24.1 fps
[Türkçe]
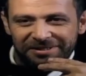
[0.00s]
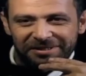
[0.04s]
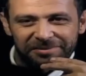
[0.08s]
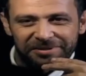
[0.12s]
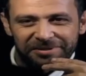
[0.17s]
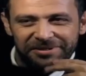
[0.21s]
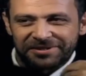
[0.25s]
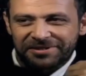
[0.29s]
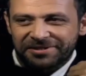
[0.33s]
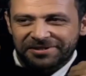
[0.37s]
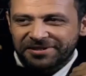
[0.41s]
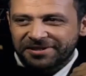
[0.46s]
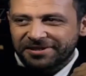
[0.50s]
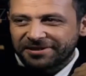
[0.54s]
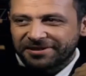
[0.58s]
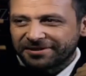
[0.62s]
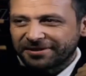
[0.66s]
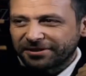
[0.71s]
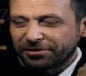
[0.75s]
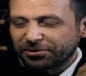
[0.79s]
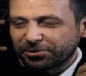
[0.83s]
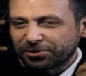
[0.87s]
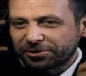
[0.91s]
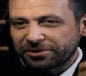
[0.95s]
Mahkemenin
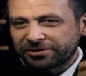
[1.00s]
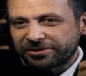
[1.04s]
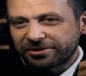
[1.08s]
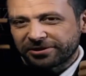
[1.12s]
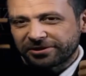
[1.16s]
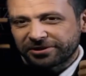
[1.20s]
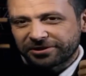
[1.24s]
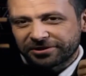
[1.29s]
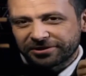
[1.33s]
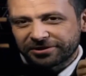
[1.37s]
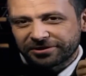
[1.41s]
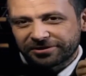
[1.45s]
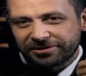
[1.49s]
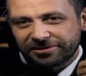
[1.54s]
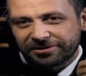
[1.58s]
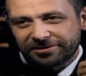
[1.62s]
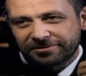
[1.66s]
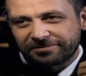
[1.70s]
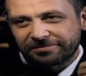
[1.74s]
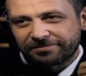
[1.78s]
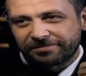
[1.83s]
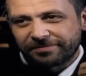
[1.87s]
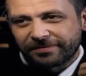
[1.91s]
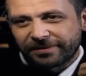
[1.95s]
seyrine göre
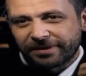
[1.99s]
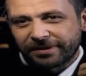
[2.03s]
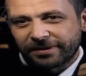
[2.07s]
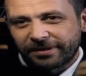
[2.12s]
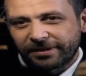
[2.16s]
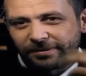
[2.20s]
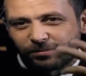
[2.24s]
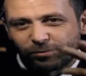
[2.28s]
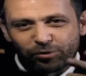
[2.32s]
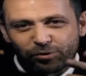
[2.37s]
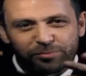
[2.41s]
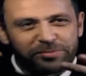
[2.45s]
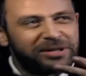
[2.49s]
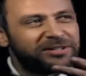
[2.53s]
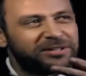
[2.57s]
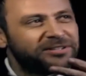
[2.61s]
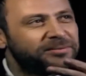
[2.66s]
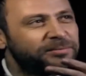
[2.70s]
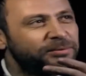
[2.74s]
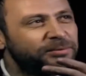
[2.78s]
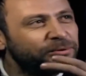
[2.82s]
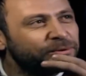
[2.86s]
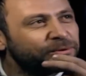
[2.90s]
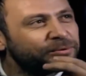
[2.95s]
değişir. E bunu
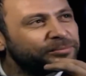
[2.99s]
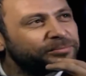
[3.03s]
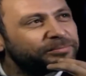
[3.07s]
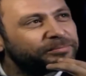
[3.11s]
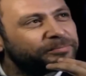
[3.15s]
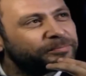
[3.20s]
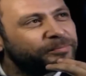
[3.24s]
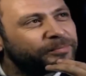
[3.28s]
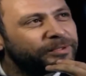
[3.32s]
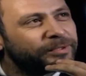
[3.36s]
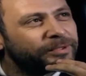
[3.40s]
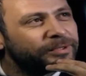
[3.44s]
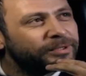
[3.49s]
ben de biliyorum.